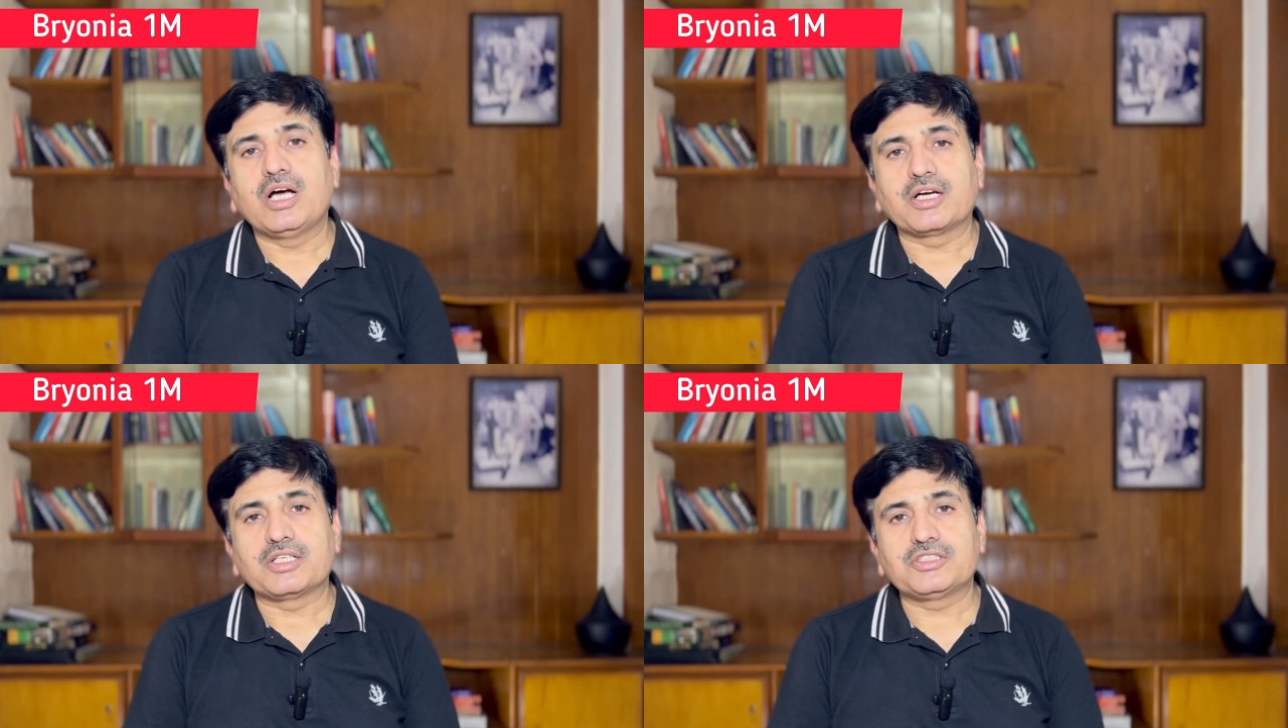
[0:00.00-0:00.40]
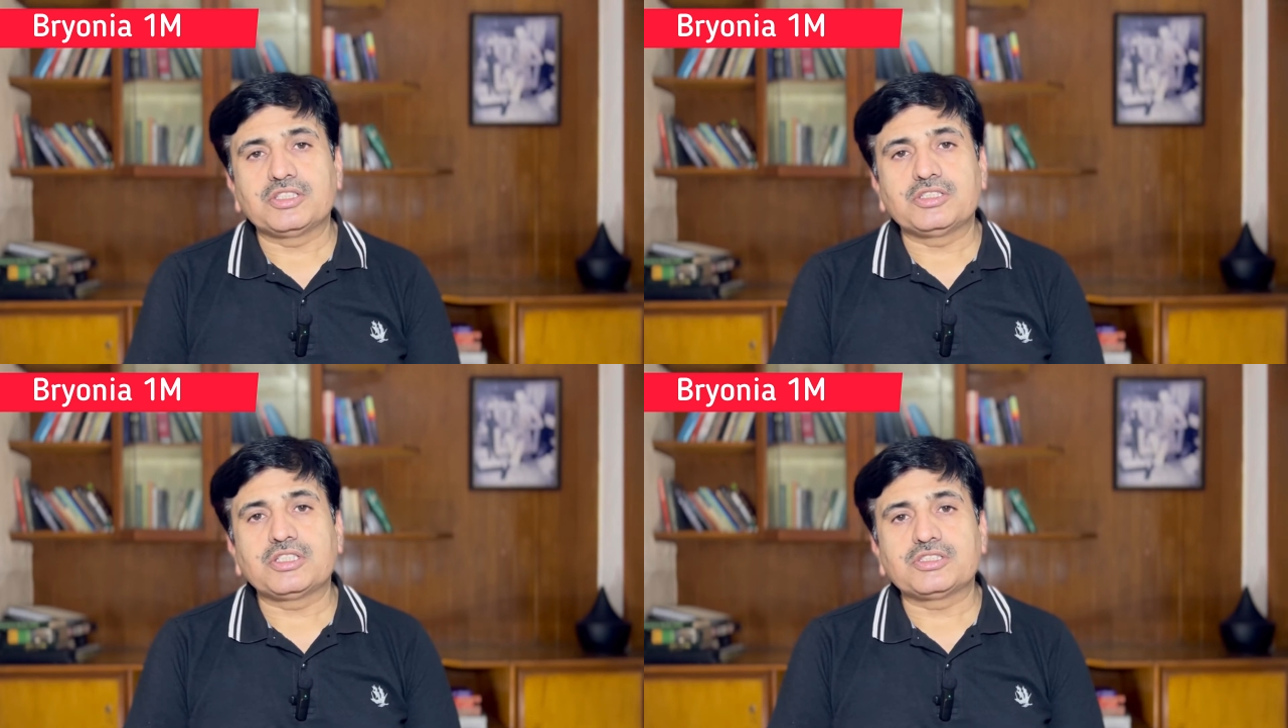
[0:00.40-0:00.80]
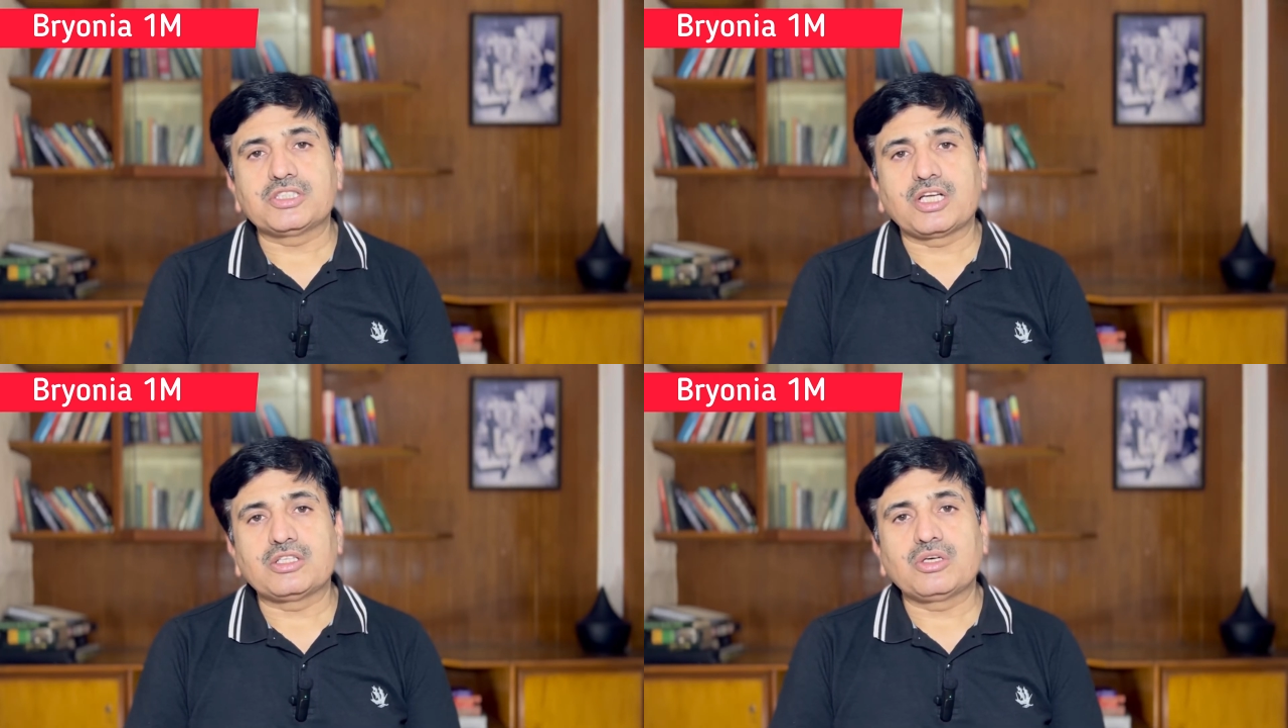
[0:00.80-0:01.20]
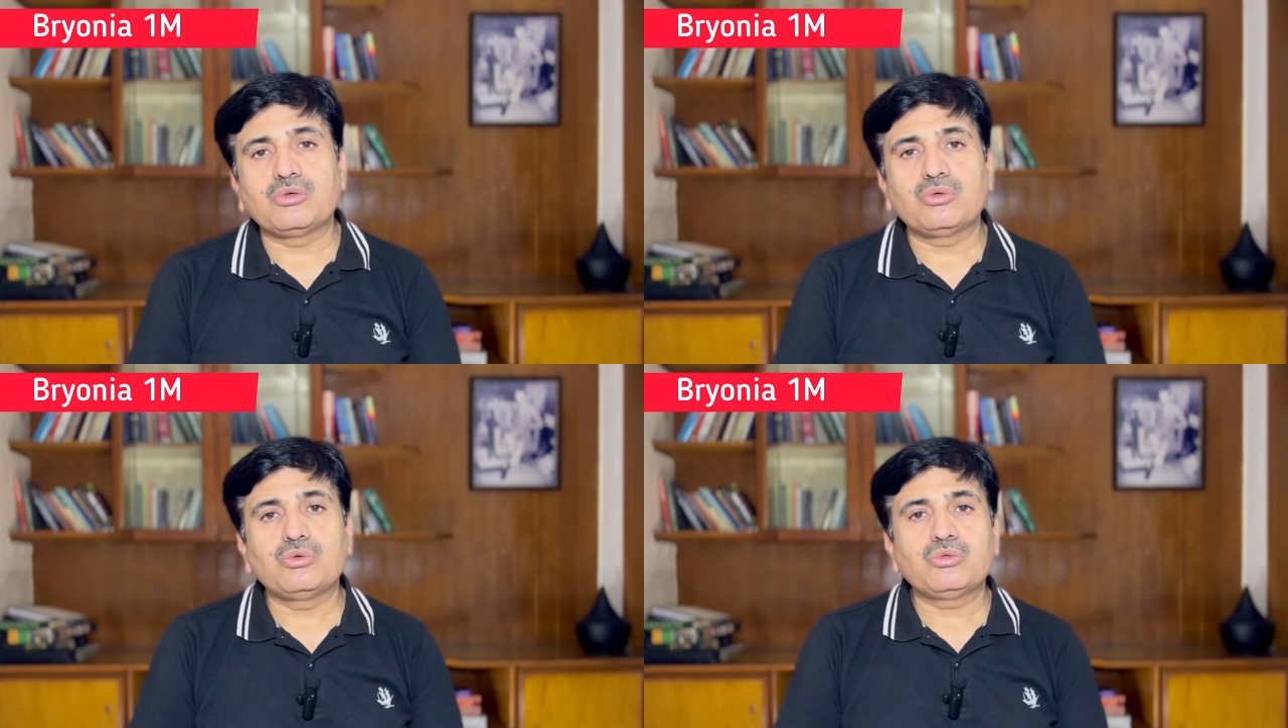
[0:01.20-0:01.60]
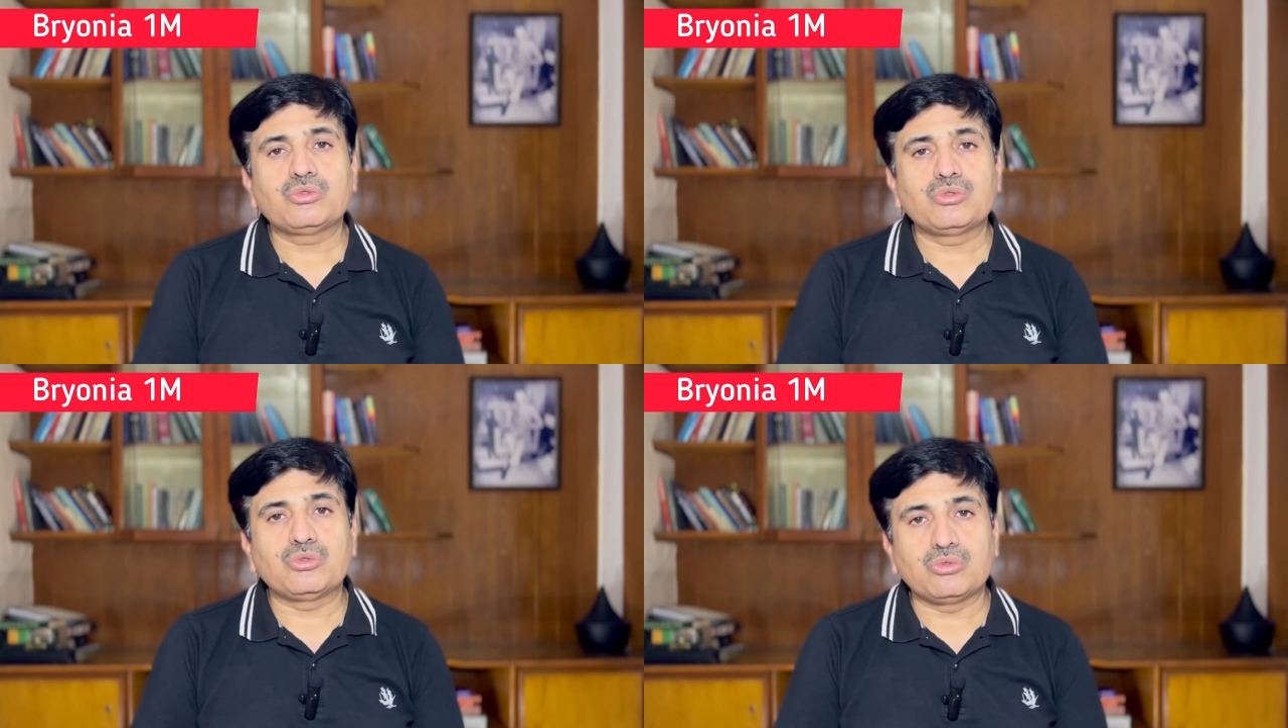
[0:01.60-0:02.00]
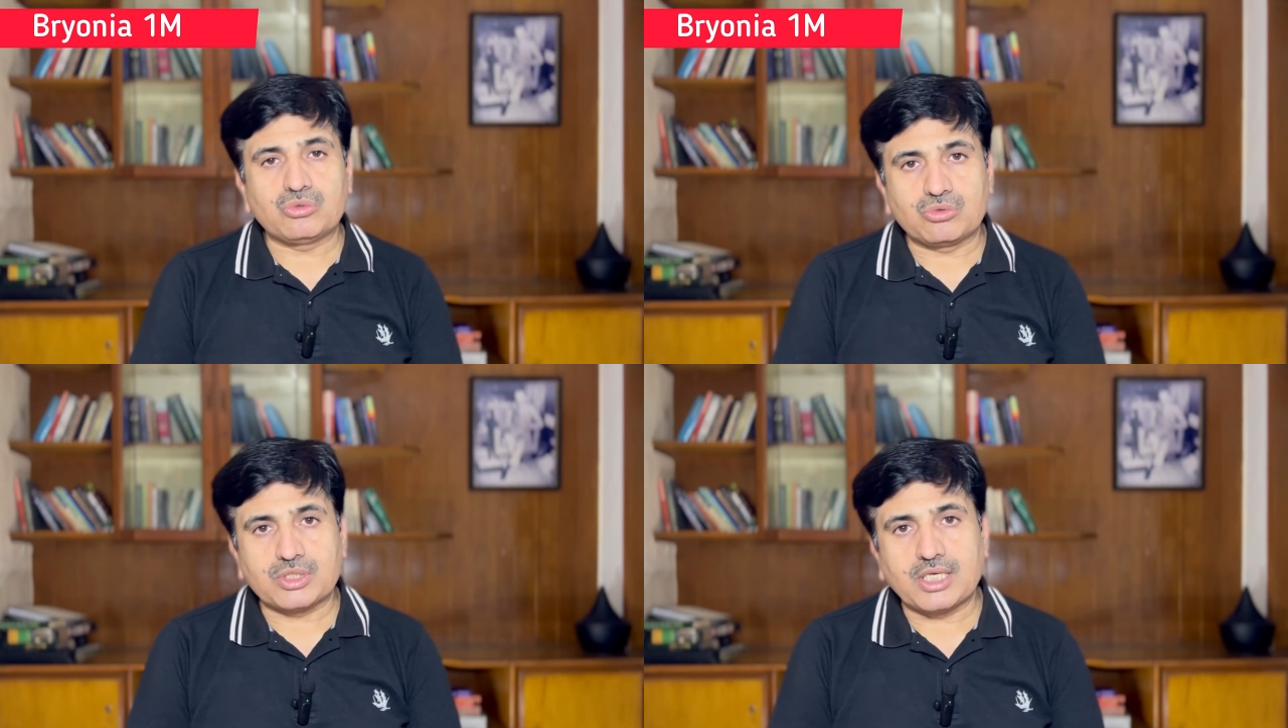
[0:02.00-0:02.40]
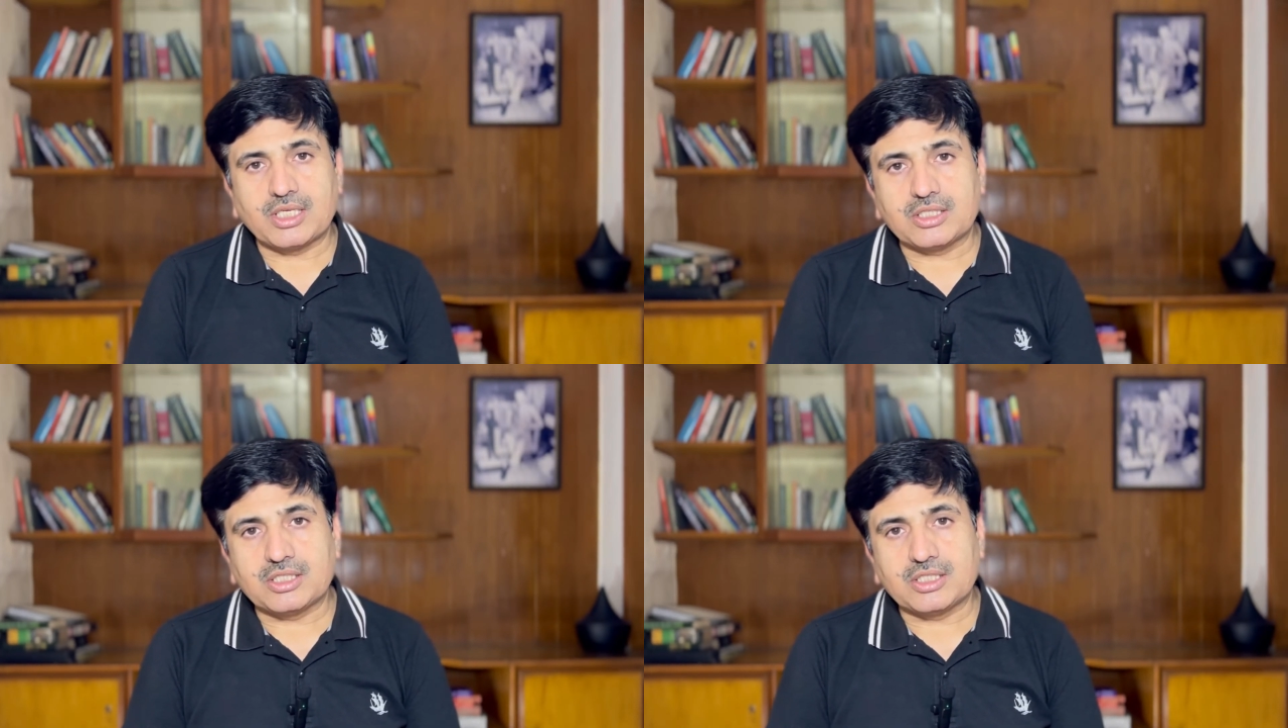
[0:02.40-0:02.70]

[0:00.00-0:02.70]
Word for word: अगर शिद्दत ज़्यादा हो तो रोज़ाना